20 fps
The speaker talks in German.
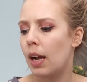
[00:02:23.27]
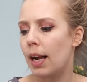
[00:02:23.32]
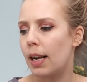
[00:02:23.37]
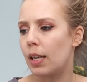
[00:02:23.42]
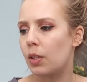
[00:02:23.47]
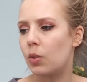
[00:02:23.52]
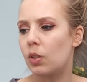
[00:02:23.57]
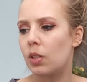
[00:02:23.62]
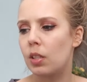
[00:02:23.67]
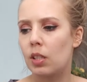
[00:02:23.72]

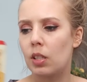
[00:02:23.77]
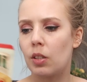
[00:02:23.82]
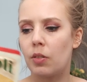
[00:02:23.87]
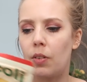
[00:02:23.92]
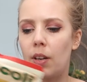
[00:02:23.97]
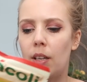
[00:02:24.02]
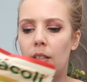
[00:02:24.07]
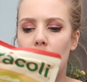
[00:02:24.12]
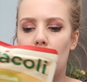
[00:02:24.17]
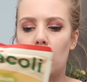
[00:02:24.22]
Also es ist
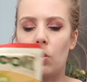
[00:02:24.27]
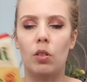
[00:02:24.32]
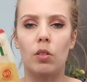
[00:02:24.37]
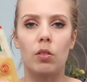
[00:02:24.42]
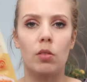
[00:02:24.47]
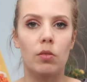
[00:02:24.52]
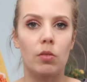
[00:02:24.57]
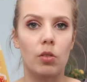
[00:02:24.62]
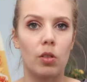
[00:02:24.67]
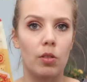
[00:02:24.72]
quasi so eine,
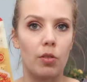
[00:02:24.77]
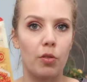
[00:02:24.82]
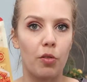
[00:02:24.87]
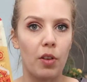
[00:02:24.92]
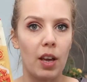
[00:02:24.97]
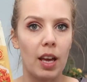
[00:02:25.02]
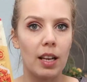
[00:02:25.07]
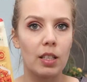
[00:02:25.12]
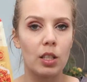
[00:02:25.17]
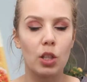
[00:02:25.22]
so eine
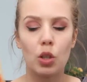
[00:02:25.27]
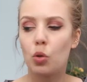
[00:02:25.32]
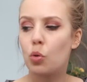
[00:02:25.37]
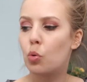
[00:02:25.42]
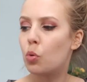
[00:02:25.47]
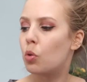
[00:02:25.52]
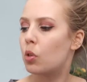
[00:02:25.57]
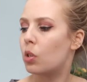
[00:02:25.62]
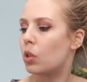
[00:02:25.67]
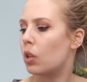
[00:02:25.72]

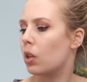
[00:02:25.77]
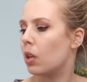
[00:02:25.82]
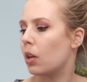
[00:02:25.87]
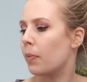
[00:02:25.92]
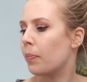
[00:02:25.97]
Fertigtüte,